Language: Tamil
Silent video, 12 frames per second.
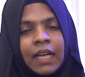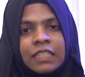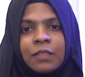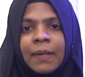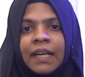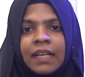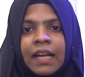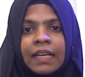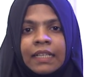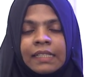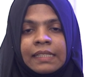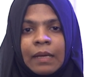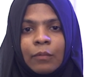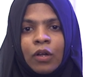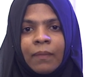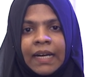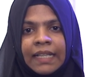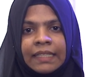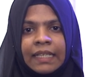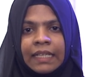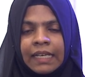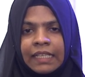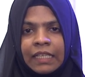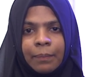ஹஜ் பெருநாள்னு சமூக
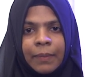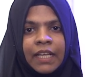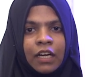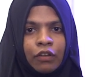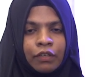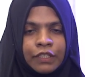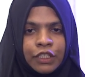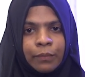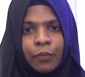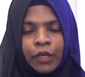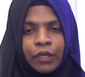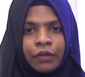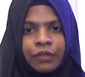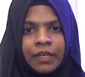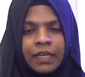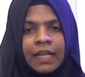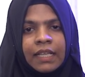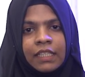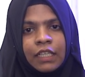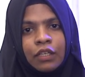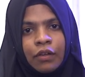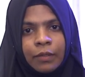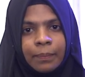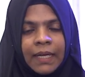வலைதளங்கள்ல இப்படியான ஒரு விஷயம் போய் கொண்டிருக்க
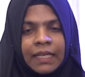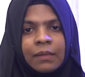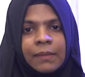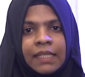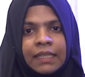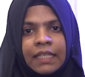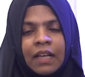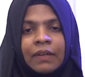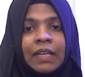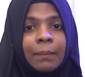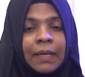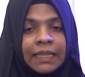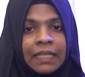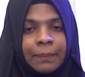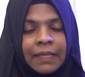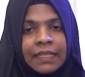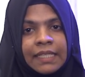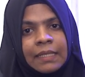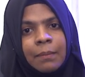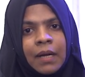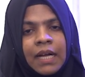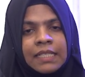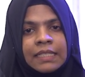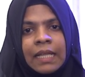இன்னொரு பக்கம் இந்தியாவில் மத்திய பிரதேசம்
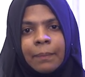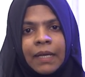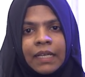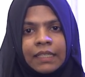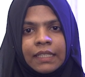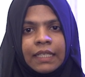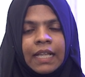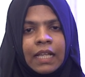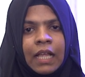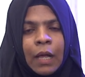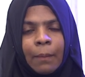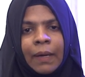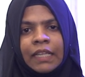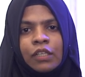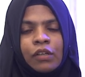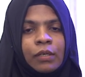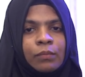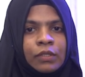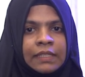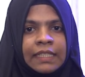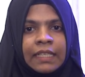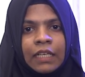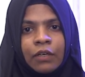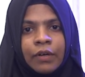மாட்ஸ்லா பகுதியில் பதினோரு
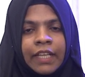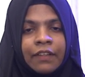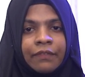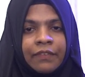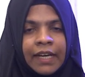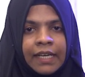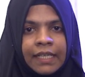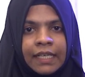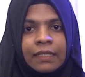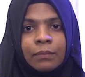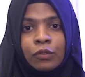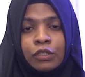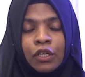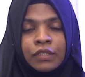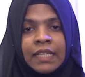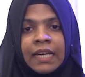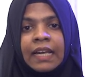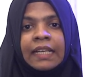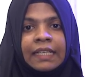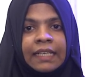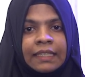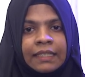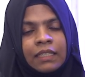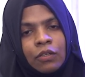முஸ்லீம்களுடைய வீடுகள் புல்டோசரால
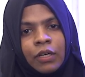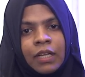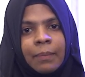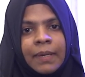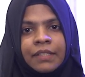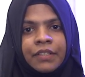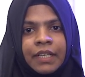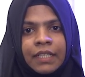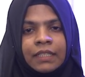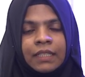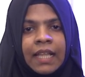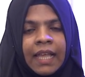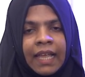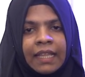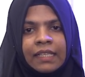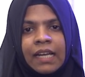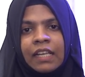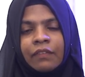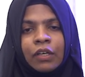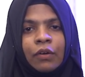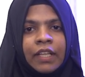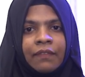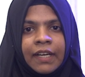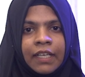எடுத்து நொறுக்கப்பட்டிருக்கு எதனால்
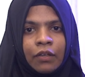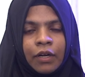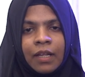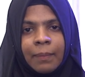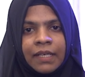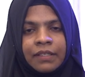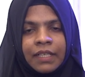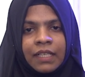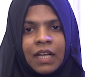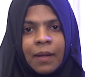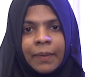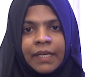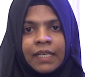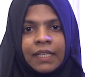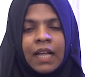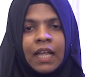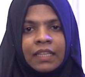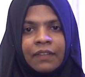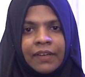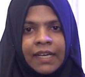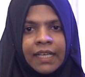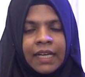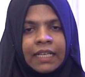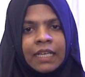இவங்களுடைய வீடு நொறுக்கப்பட்டிருக்கு அப்படின்னா அந்த
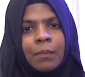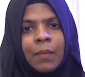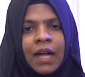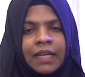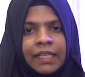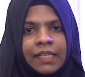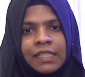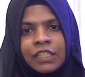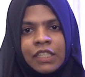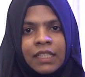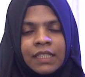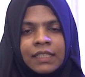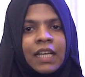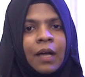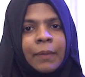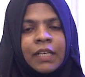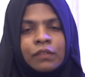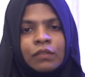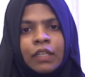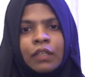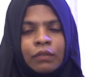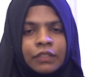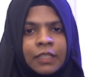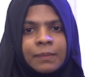வீடுகள்ல மாட்டிறைச்சி இருந்தது அப்படின்னு சொல்லி
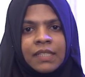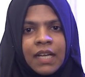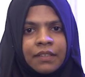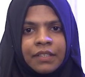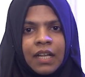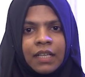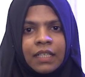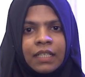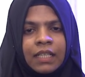குற்றம் சாட்டுறாங்க